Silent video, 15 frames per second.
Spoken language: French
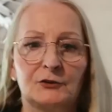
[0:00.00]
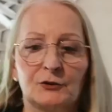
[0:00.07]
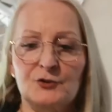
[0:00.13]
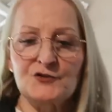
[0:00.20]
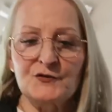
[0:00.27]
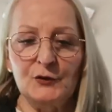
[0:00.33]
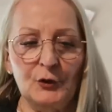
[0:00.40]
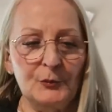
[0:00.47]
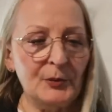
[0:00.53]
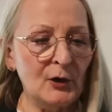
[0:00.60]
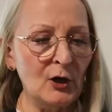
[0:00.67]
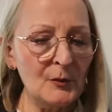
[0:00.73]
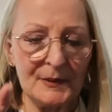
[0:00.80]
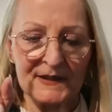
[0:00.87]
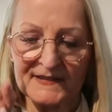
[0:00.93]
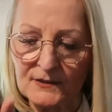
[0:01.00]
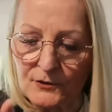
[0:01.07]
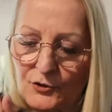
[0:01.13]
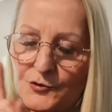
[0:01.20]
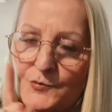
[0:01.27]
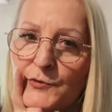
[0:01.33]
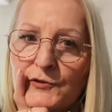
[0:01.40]
Donc je vous reprends parce
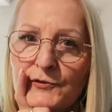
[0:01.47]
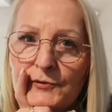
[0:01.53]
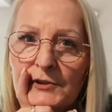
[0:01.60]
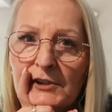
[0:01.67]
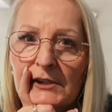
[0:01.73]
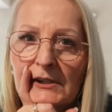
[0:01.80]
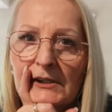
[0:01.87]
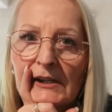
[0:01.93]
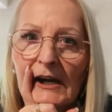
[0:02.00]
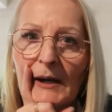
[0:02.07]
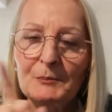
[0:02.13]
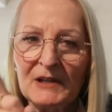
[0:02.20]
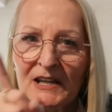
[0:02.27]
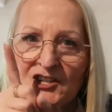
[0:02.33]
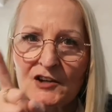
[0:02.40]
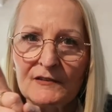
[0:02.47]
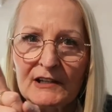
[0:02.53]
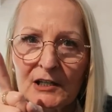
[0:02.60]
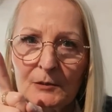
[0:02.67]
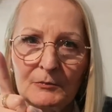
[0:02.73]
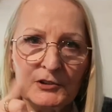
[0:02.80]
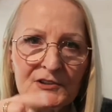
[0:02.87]
que je me suis rappelé que
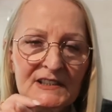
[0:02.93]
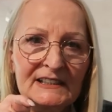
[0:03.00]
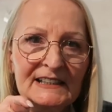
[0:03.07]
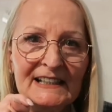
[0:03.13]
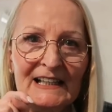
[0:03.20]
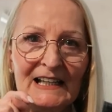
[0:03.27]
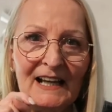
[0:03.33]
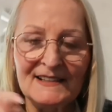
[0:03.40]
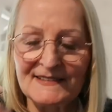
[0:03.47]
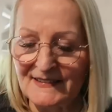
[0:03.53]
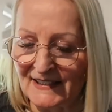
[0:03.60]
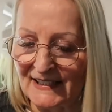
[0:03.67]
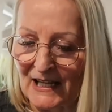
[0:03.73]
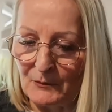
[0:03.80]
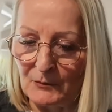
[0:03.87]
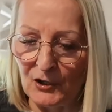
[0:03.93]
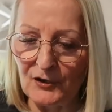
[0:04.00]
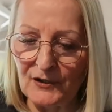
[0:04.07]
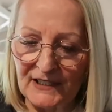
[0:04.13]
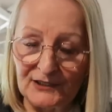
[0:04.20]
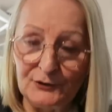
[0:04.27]
j'avais commandé des glaces également.